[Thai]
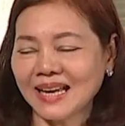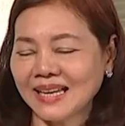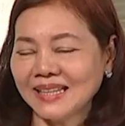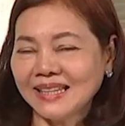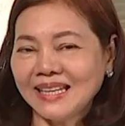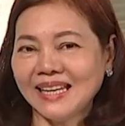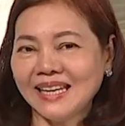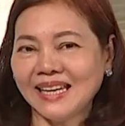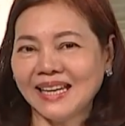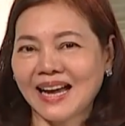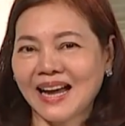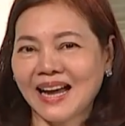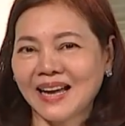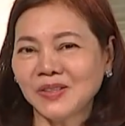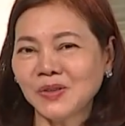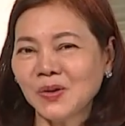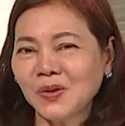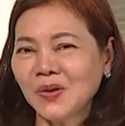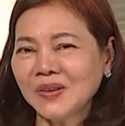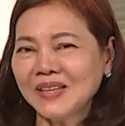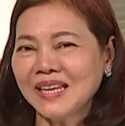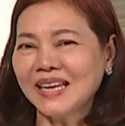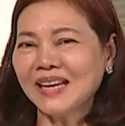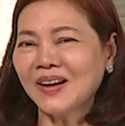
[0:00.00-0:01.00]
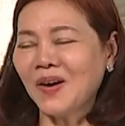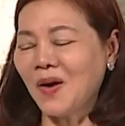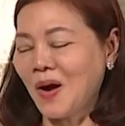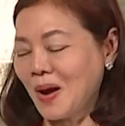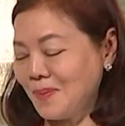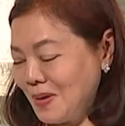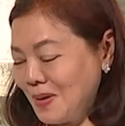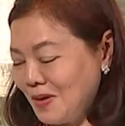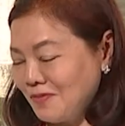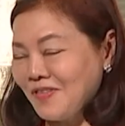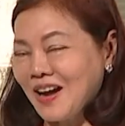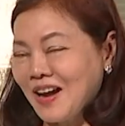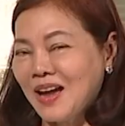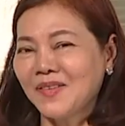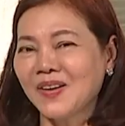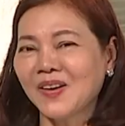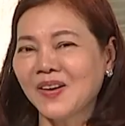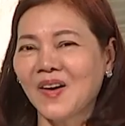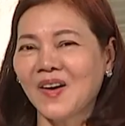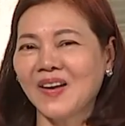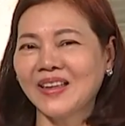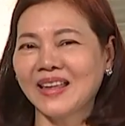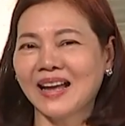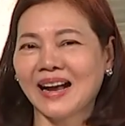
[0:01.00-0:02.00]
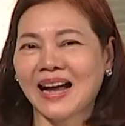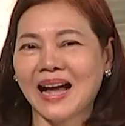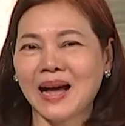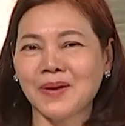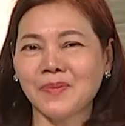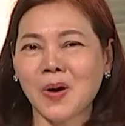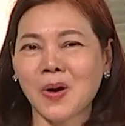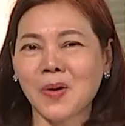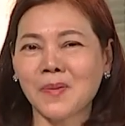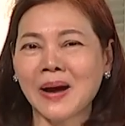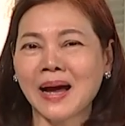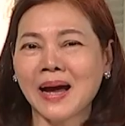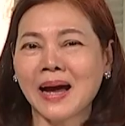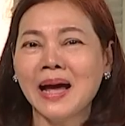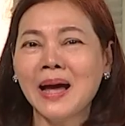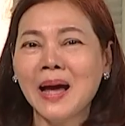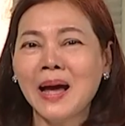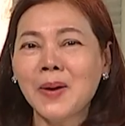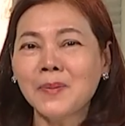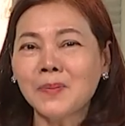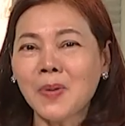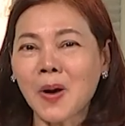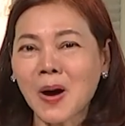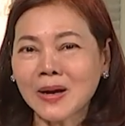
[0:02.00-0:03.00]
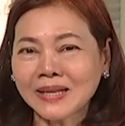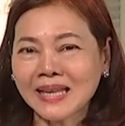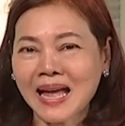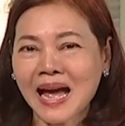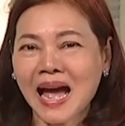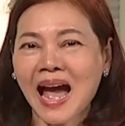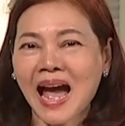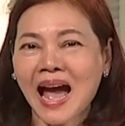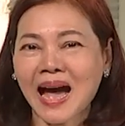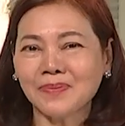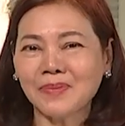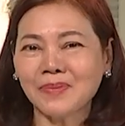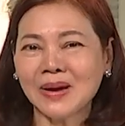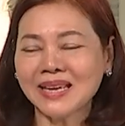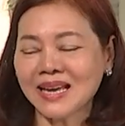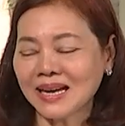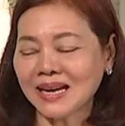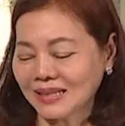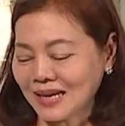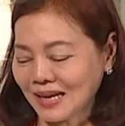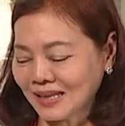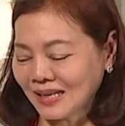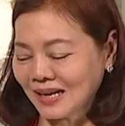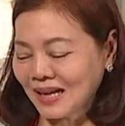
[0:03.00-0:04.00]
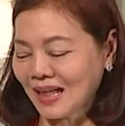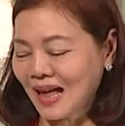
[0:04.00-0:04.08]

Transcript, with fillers: ทันทีค่ะ ช่วงนี้ขอให้ปิดไฟไว้ก่อนนะคะเพราะว่าเพราะถ้าหากไม่อย่างนั้นนะ